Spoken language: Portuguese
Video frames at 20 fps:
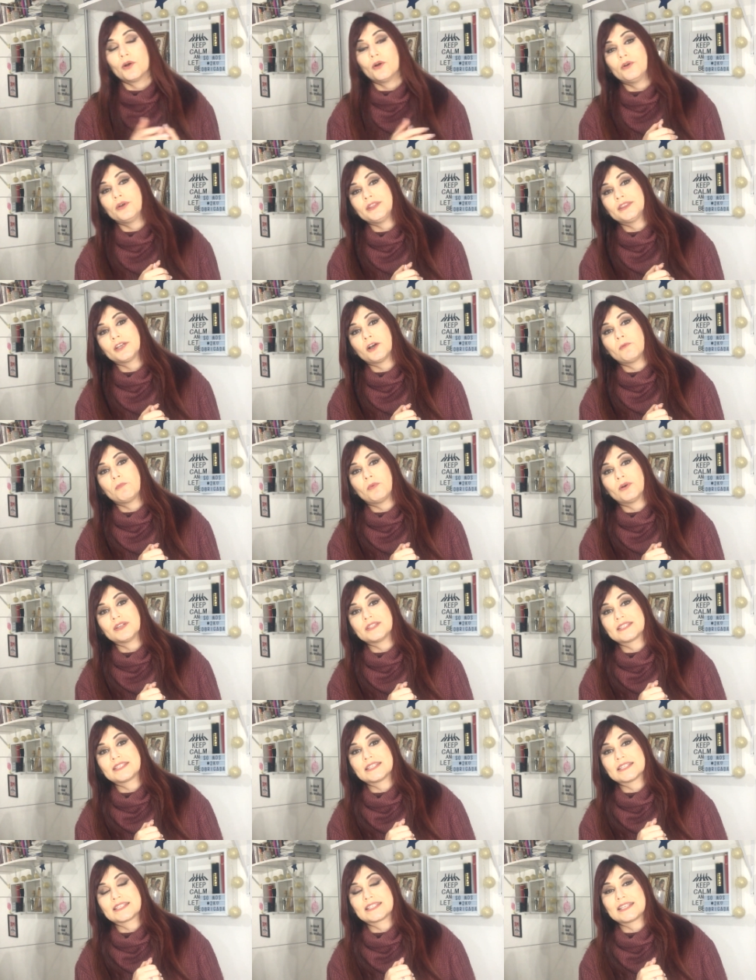ou então
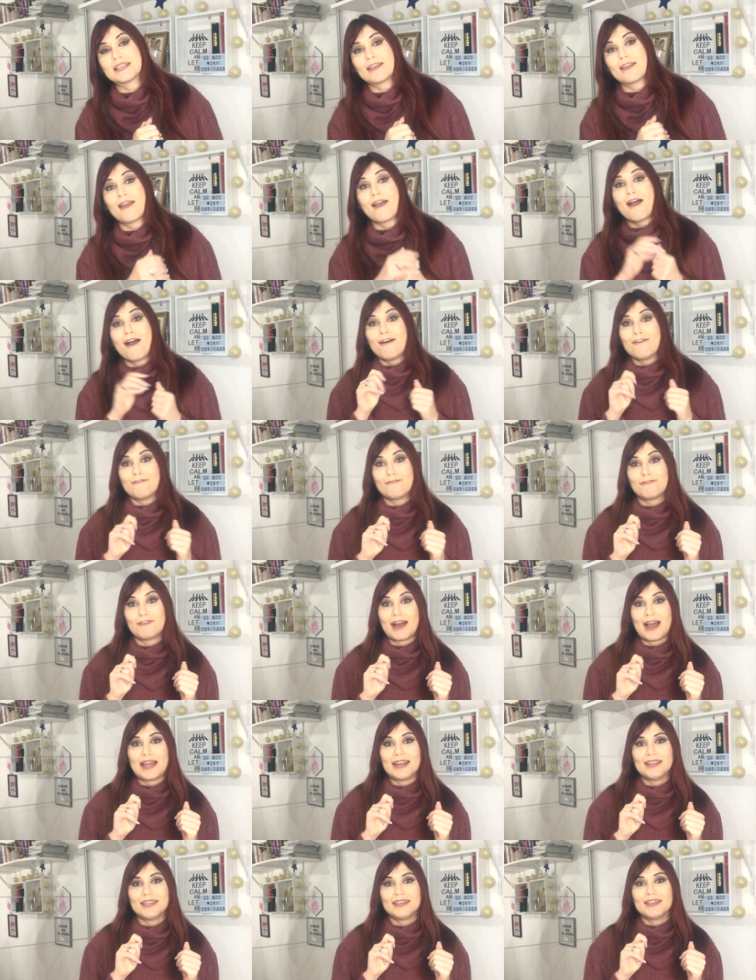pode ser assim,
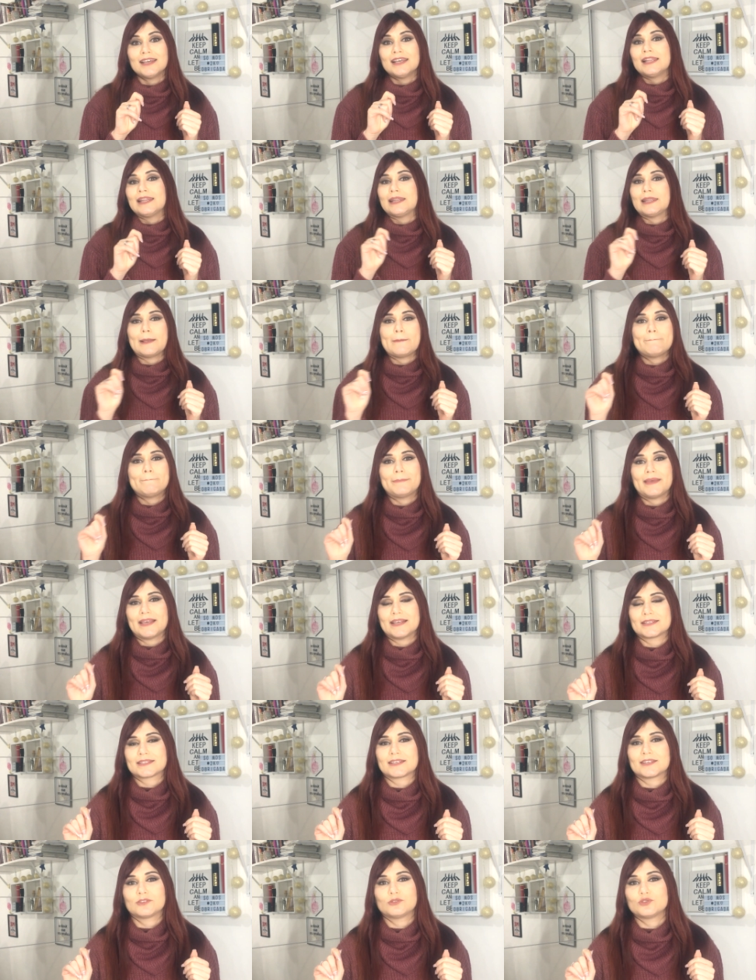vale
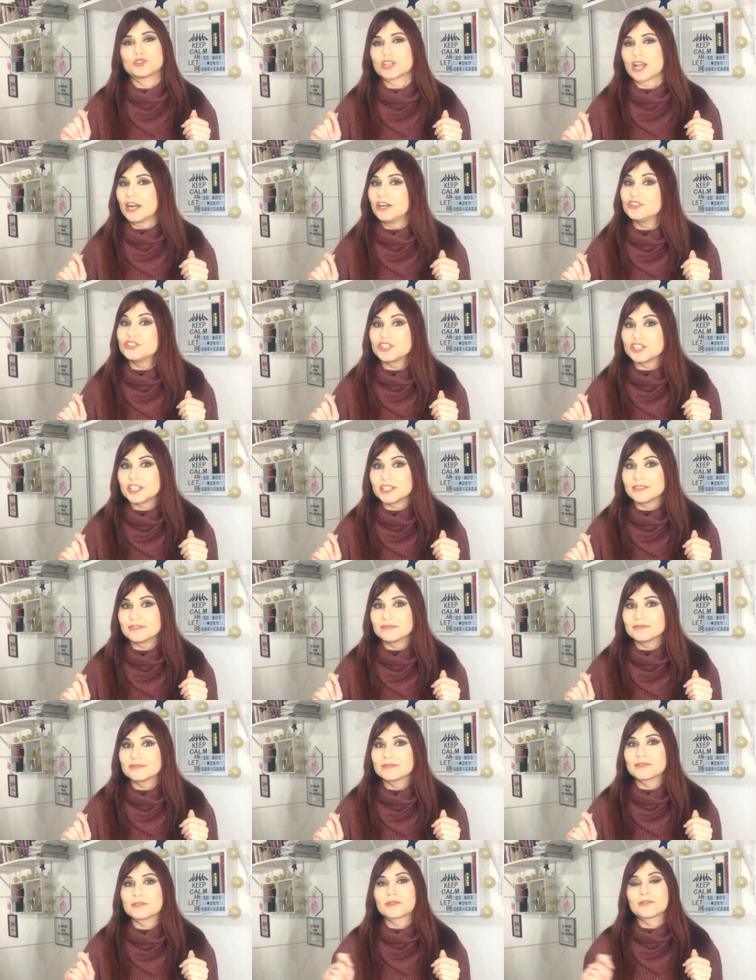limpeza no
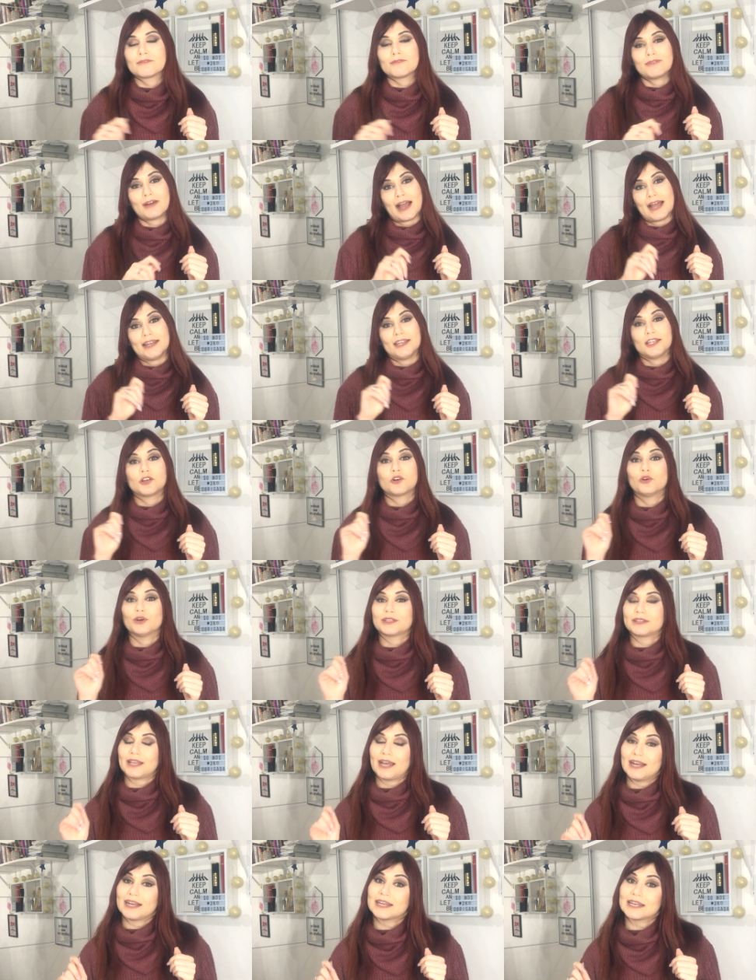jardim, vale
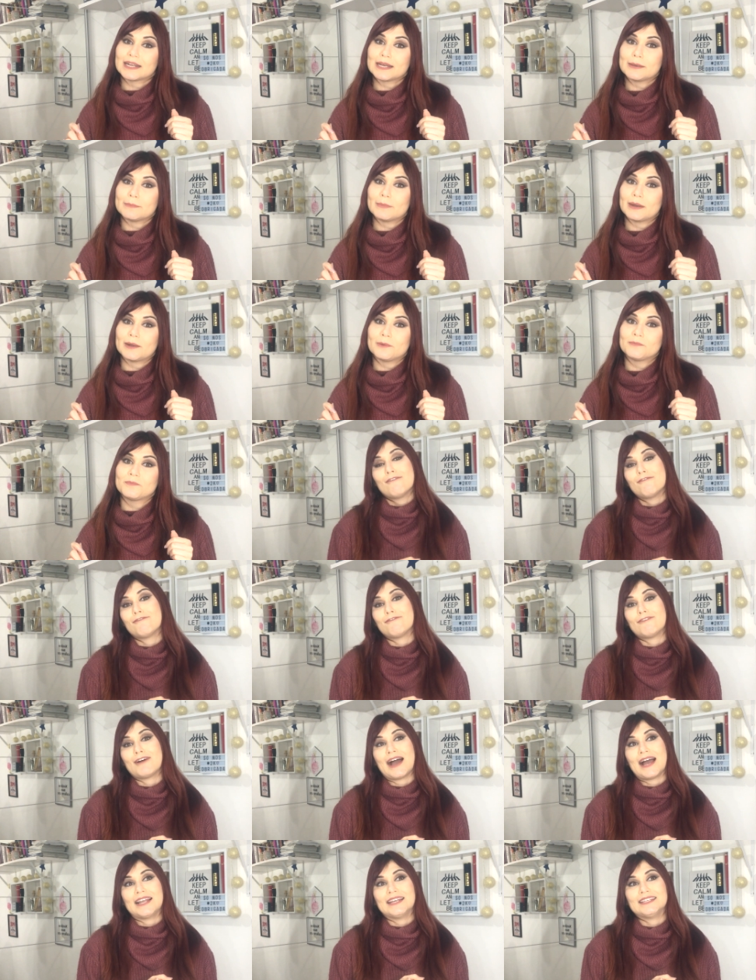cortar a grama,
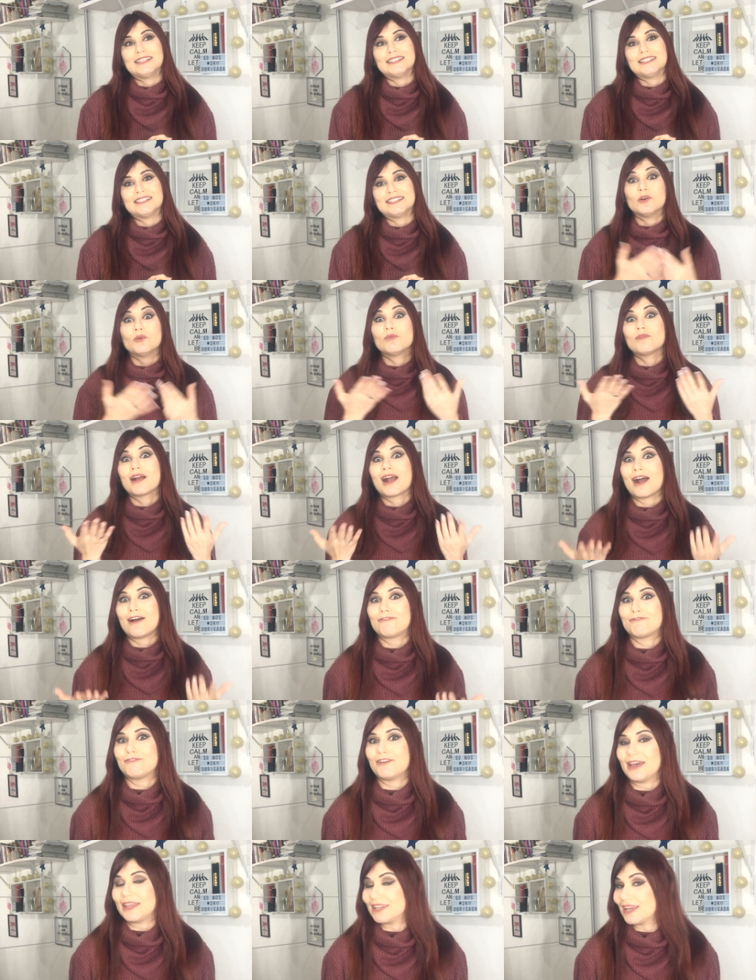vale um
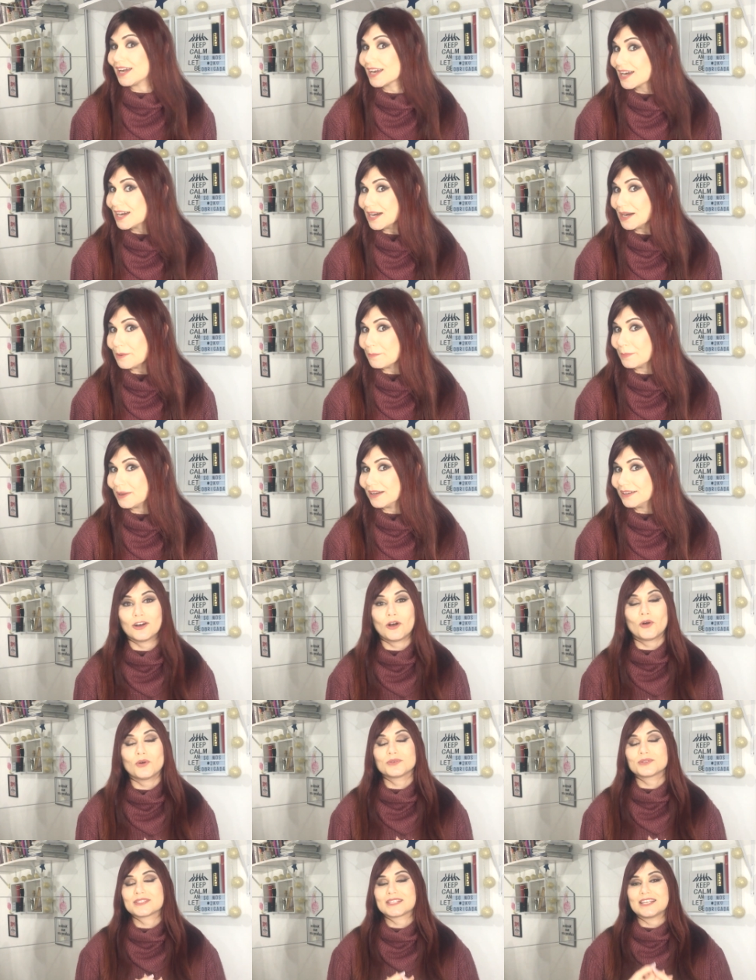café na cama,
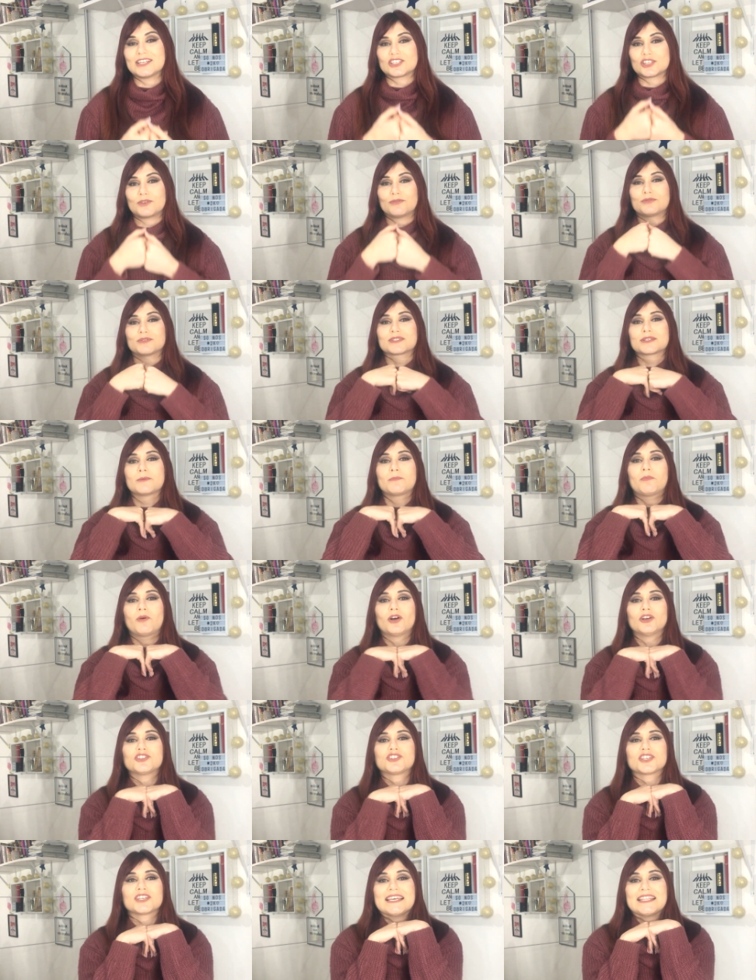ou seja, você
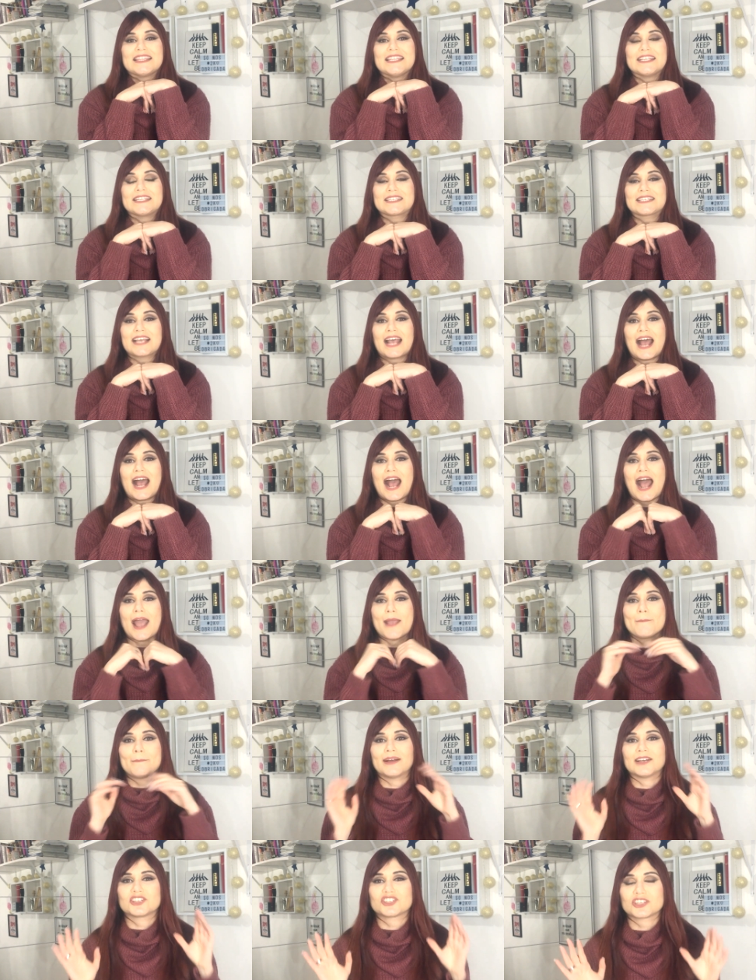pode deixar a
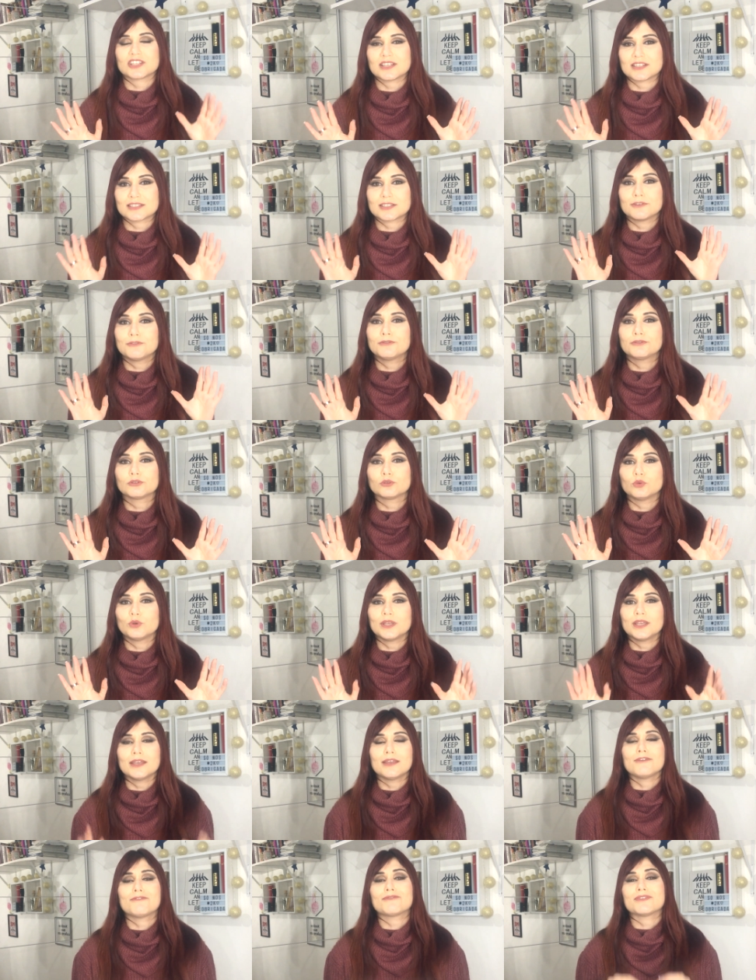imaginação
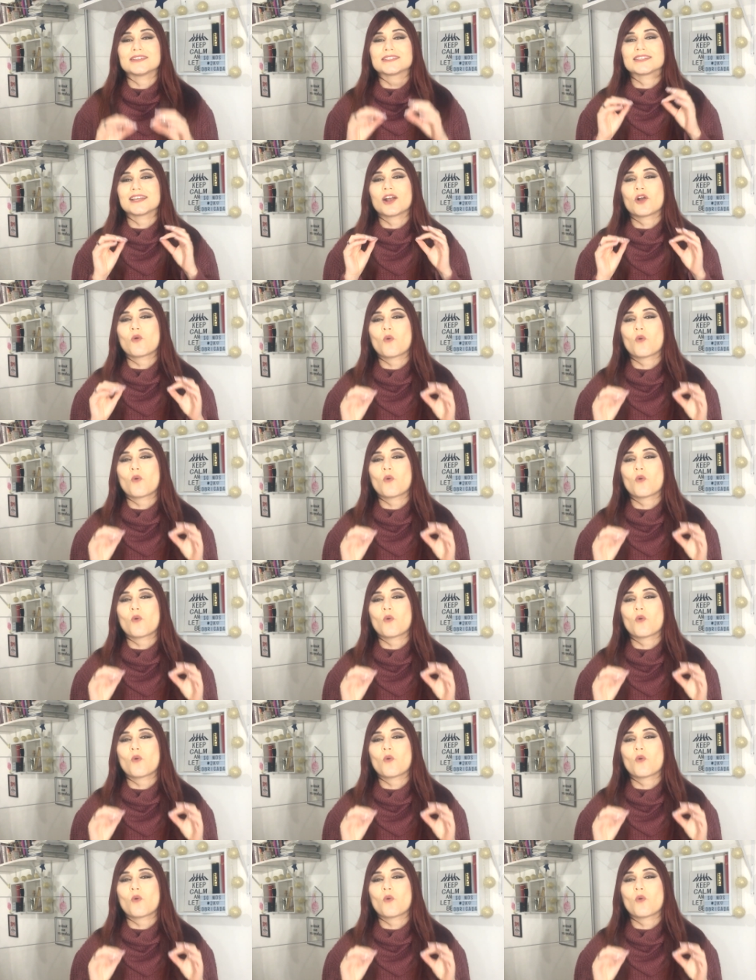fluir e fazer